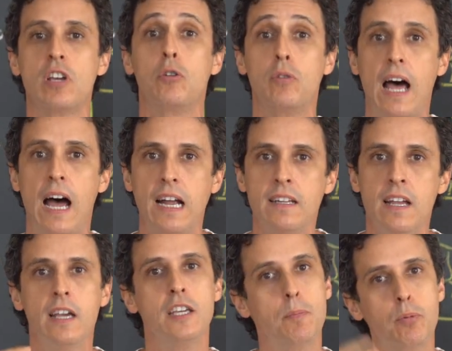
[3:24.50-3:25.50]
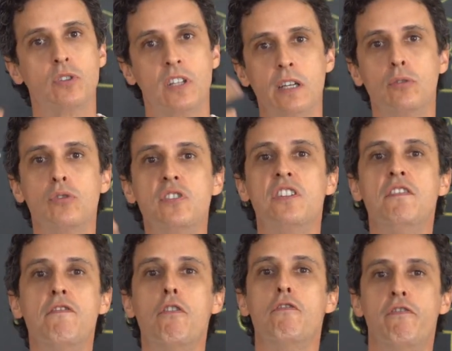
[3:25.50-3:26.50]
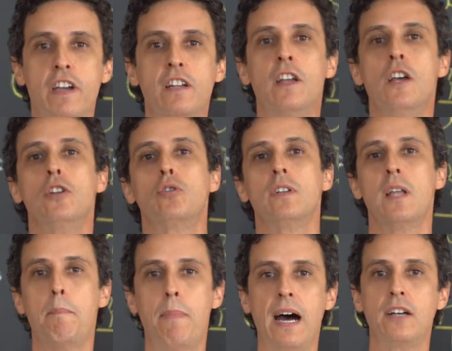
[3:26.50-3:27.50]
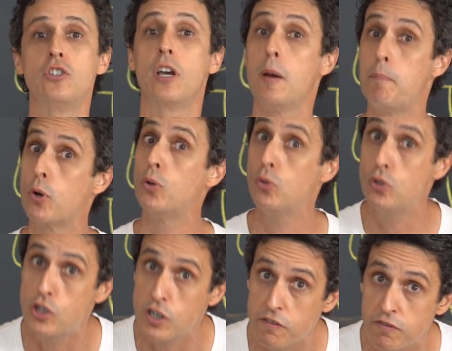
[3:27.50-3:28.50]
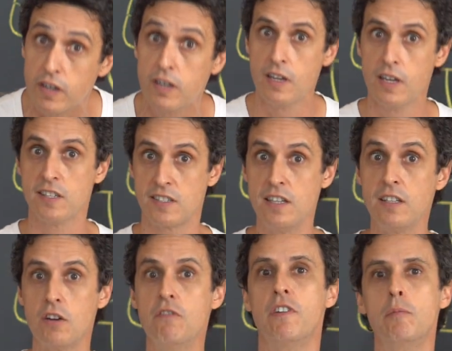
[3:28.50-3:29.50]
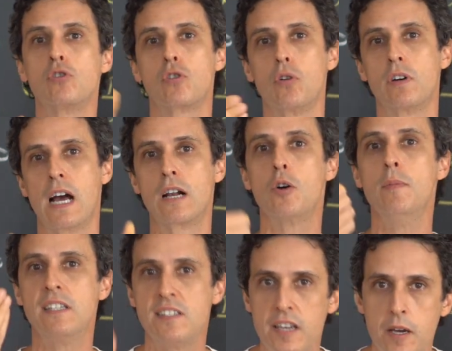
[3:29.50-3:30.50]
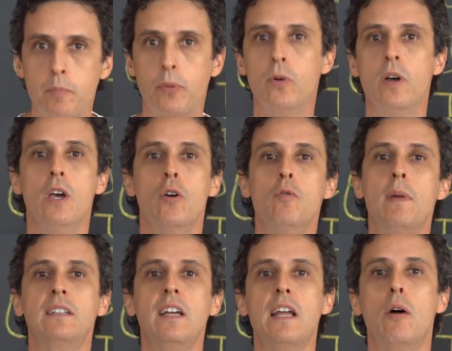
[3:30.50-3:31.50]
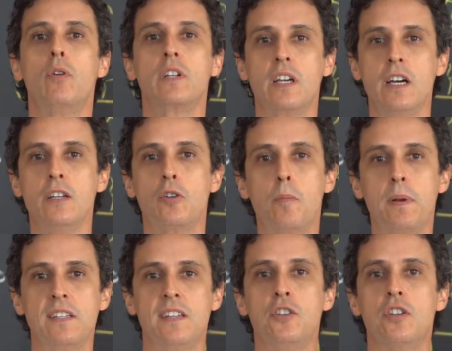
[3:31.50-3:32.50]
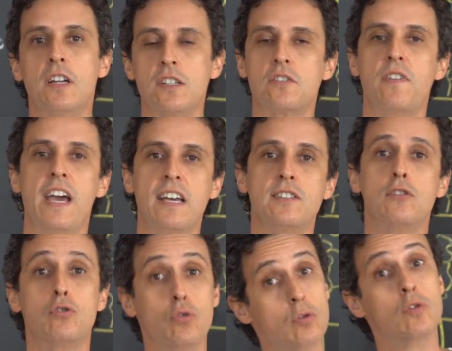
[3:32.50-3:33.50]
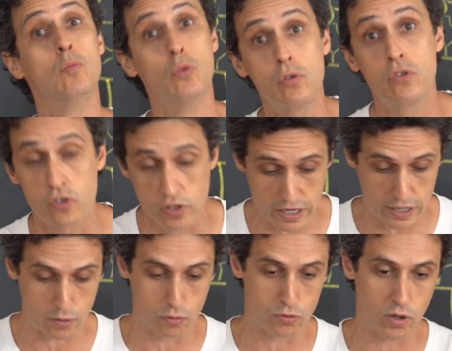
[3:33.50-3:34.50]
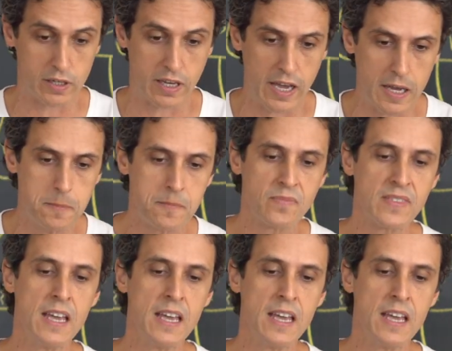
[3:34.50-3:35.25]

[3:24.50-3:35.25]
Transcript: celular e, portanto, desenvolver toda a parte reprodutiva. Sim, então vamos colocar como exemplo o material orgânico presente nas fezes dos morcegos, ok?